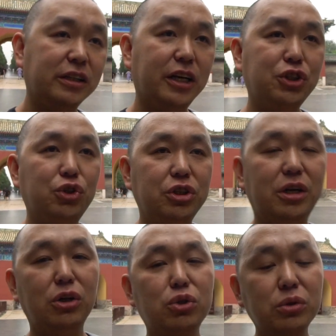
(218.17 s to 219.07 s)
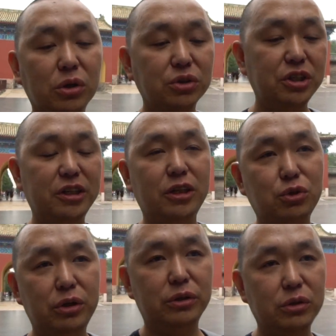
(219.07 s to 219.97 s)
但是这条中轴线呢
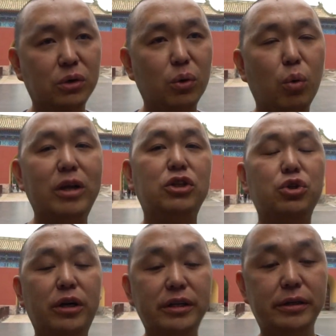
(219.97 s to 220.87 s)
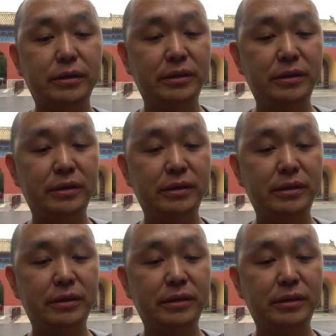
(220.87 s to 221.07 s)
却能够贯穿